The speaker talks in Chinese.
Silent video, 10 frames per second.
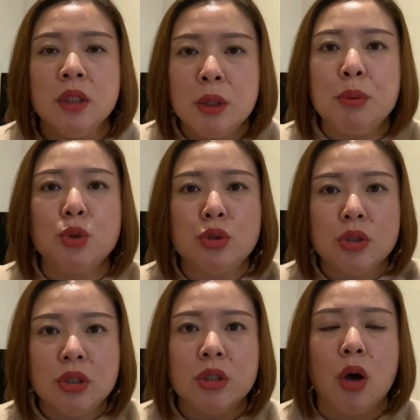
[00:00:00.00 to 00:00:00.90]
你必
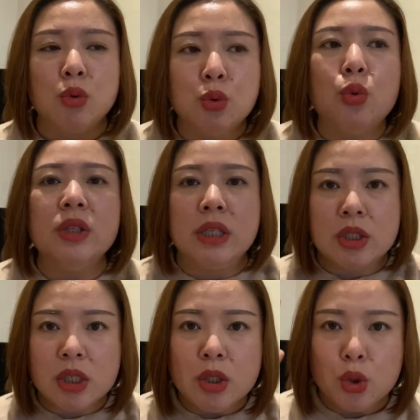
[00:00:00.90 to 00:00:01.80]
须要，如果你
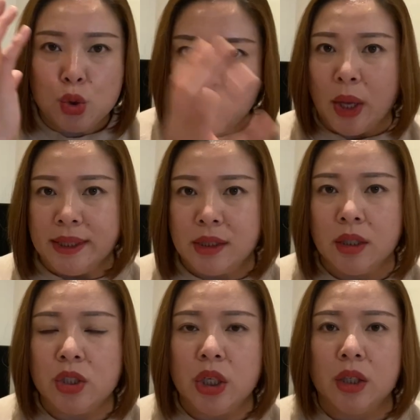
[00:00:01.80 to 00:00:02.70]
真的选择
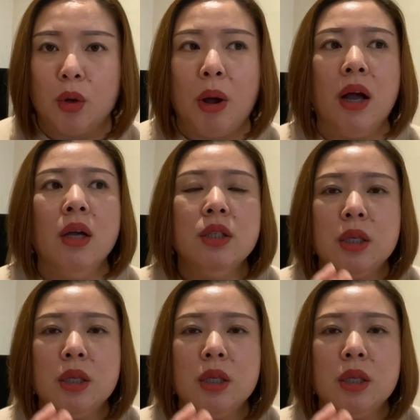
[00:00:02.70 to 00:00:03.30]
了这个的话，